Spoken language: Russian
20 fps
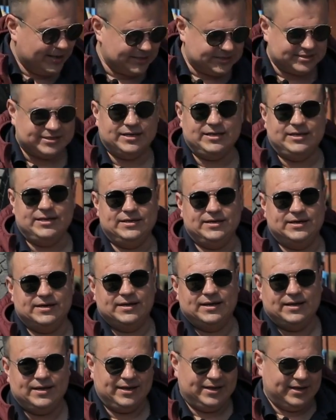Залили
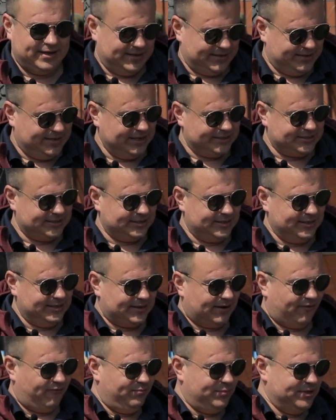10
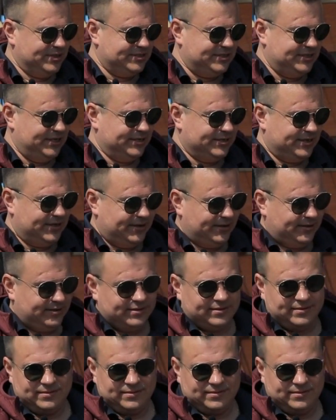литров бензина,